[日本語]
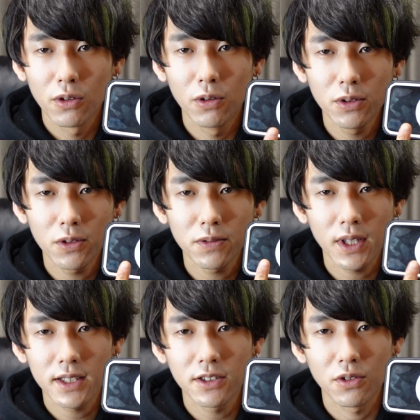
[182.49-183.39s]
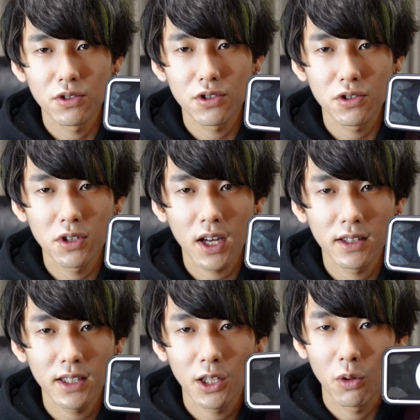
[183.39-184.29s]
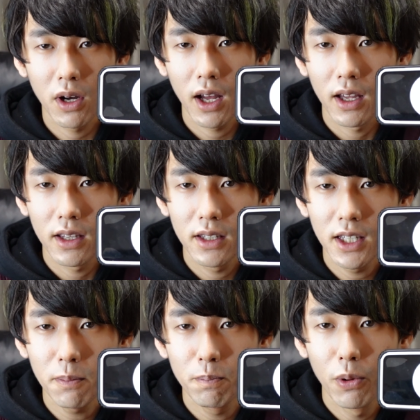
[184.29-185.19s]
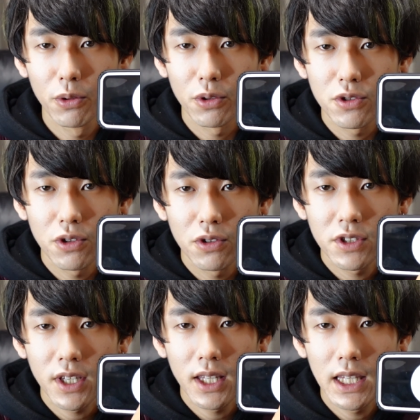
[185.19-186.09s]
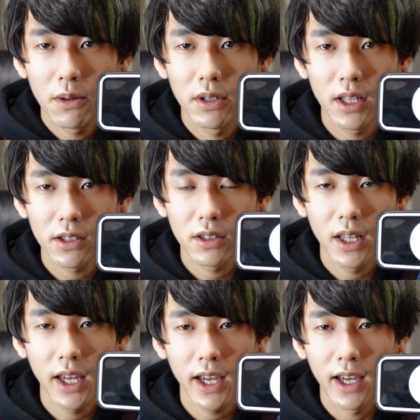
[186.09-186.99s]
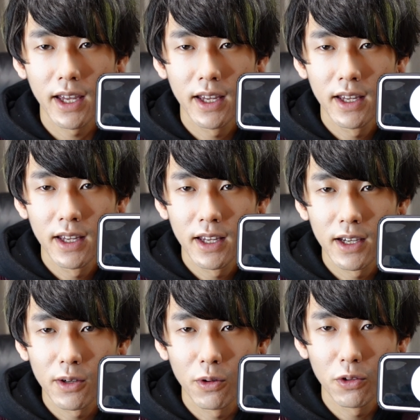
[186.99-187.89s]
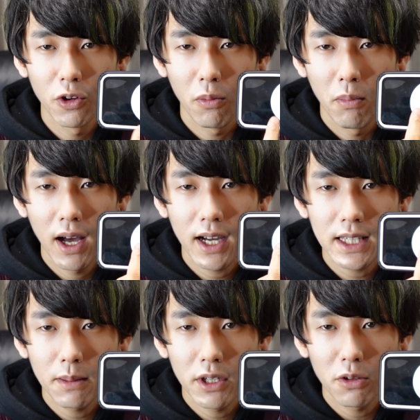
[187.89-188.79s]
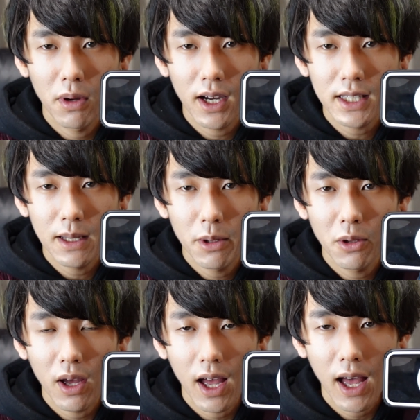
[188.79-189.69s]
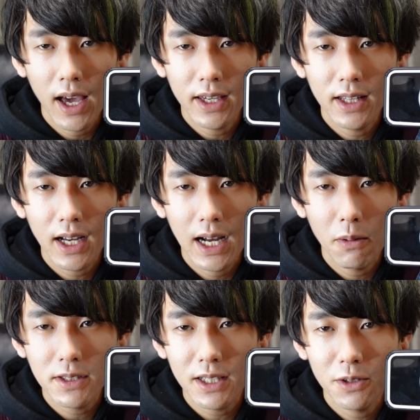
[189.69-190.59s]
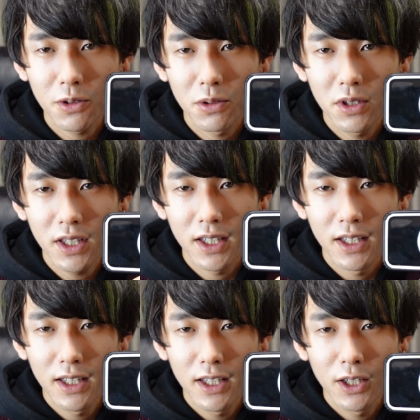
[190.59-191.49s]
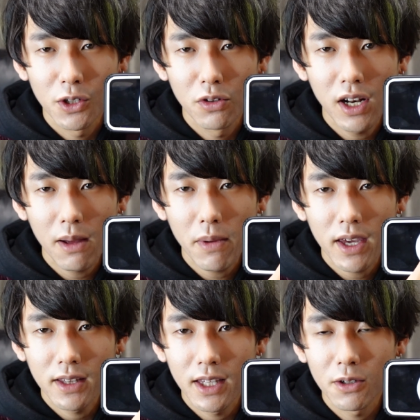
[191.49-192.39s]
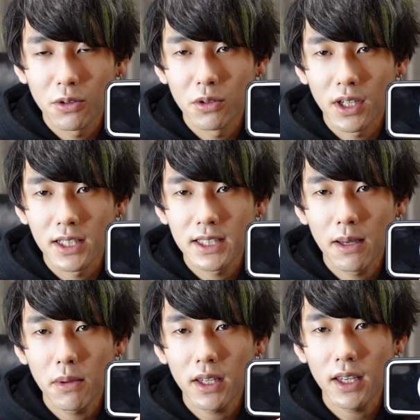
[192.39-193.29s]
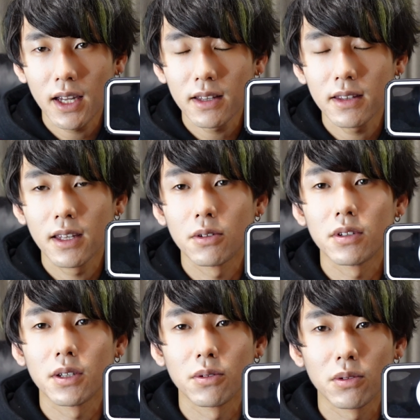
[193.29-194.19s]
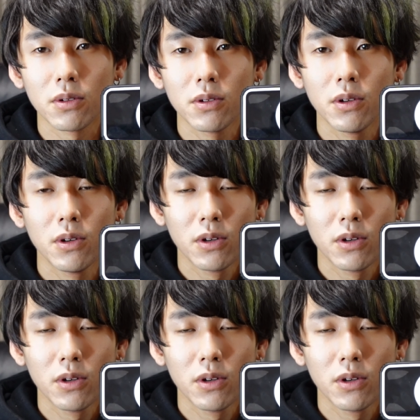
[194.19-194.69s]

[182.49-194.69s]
この2つの中間ってのは、一本の直線ではなくて、この勾玉と勾玉の間が合わさるように揺らめいているというか、せめぎ合っているってこと。